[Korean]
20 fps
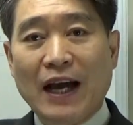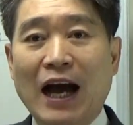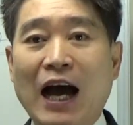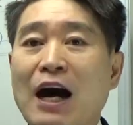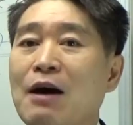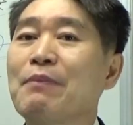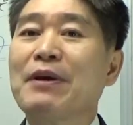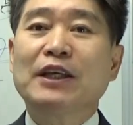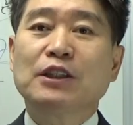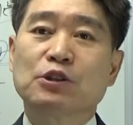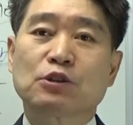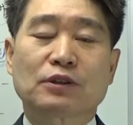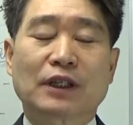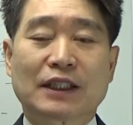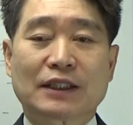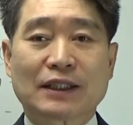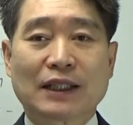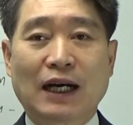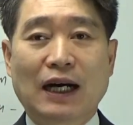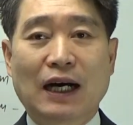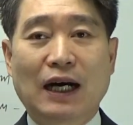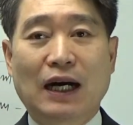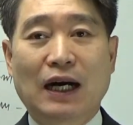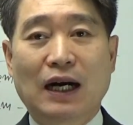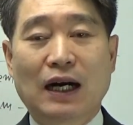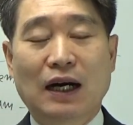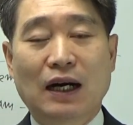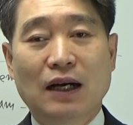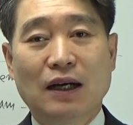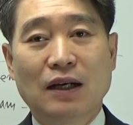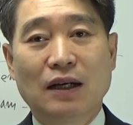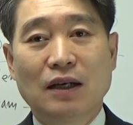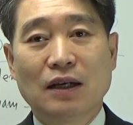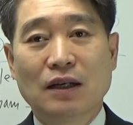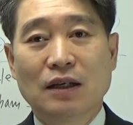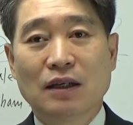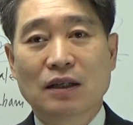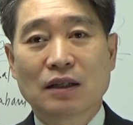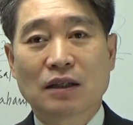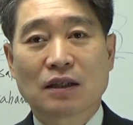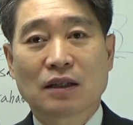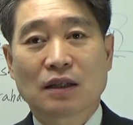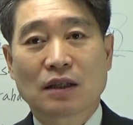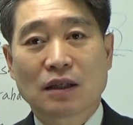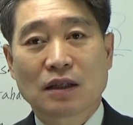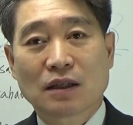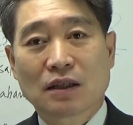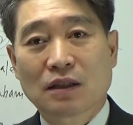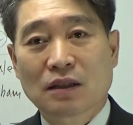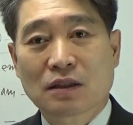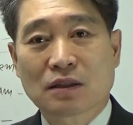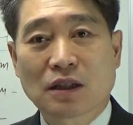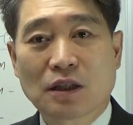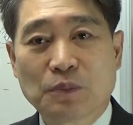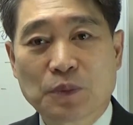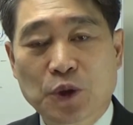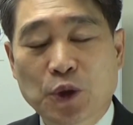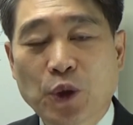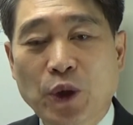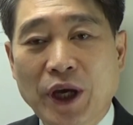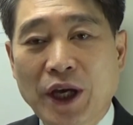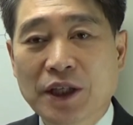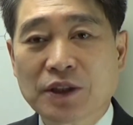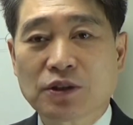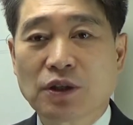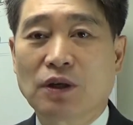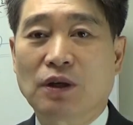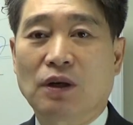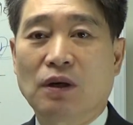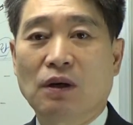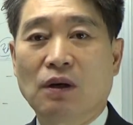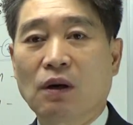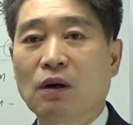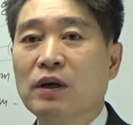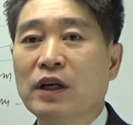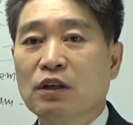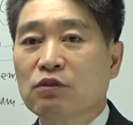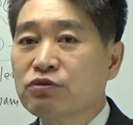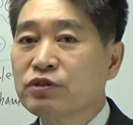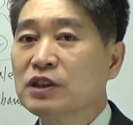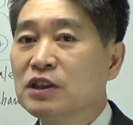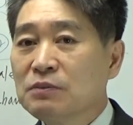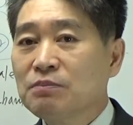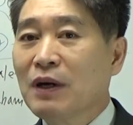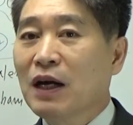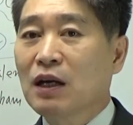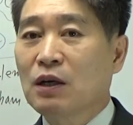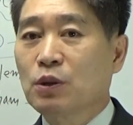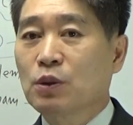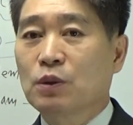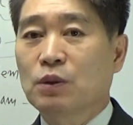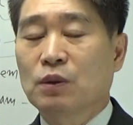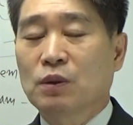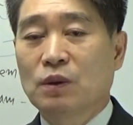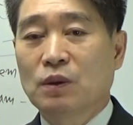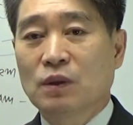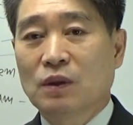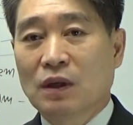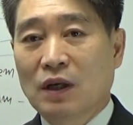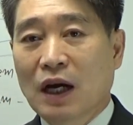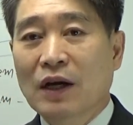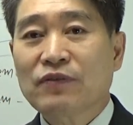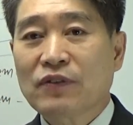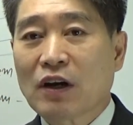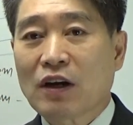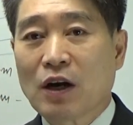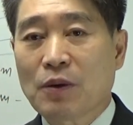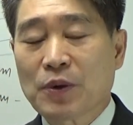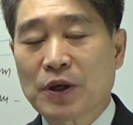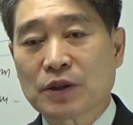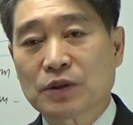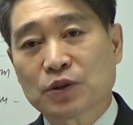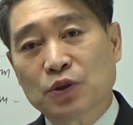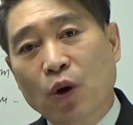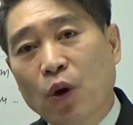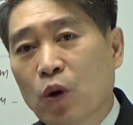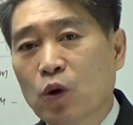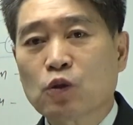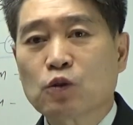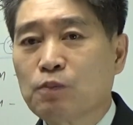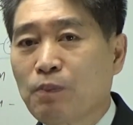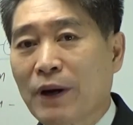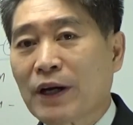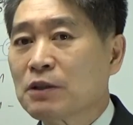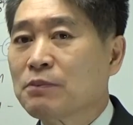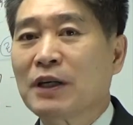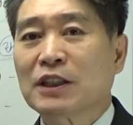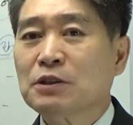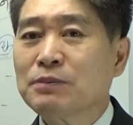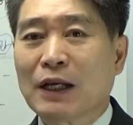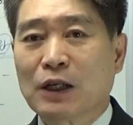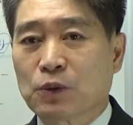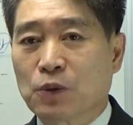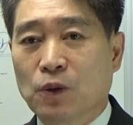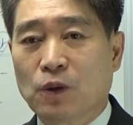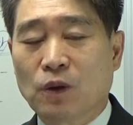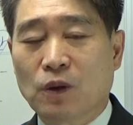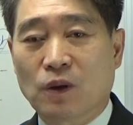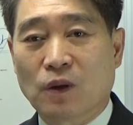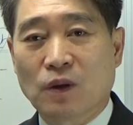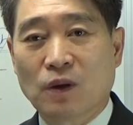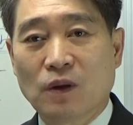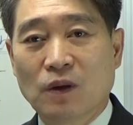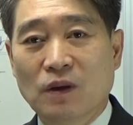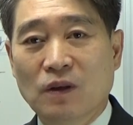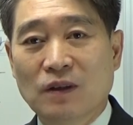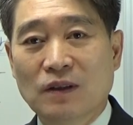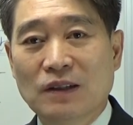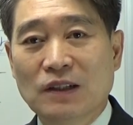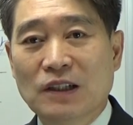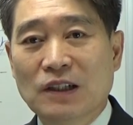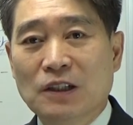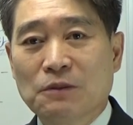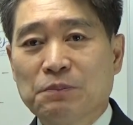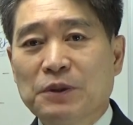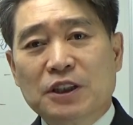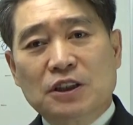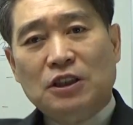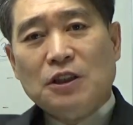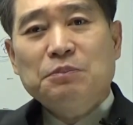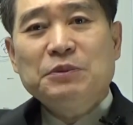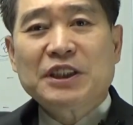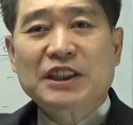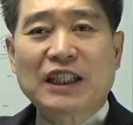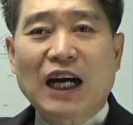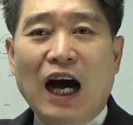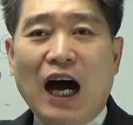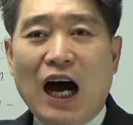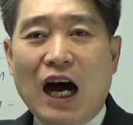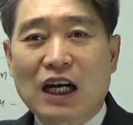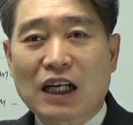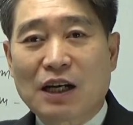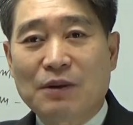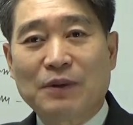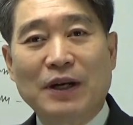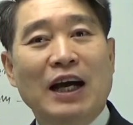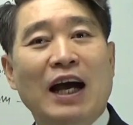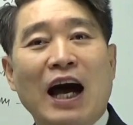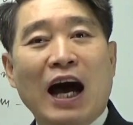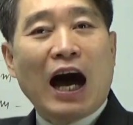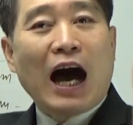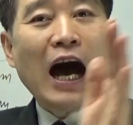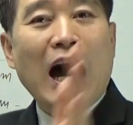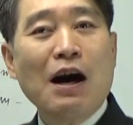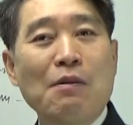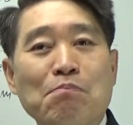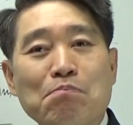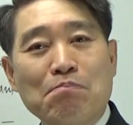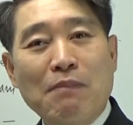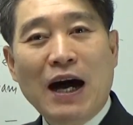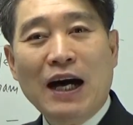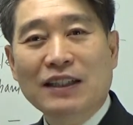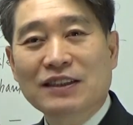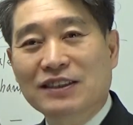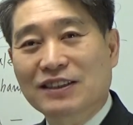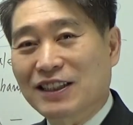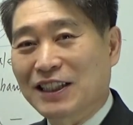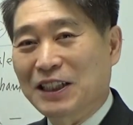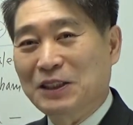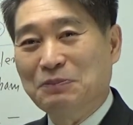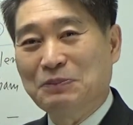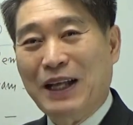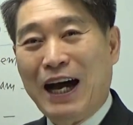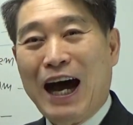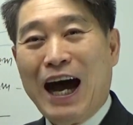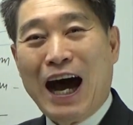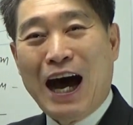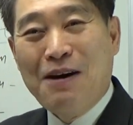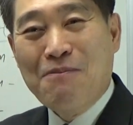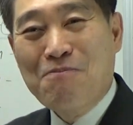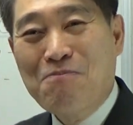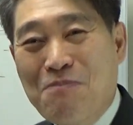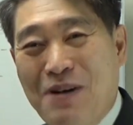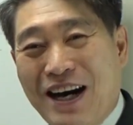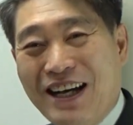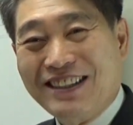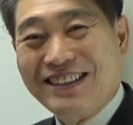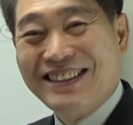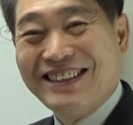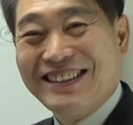아멘으로 갔다. 그럼 교회에서 원래 우리말로 한다고 하면 영어로 발음하지 말고 믿습니까? 그러면 암만 그래야 됩니다. 암만.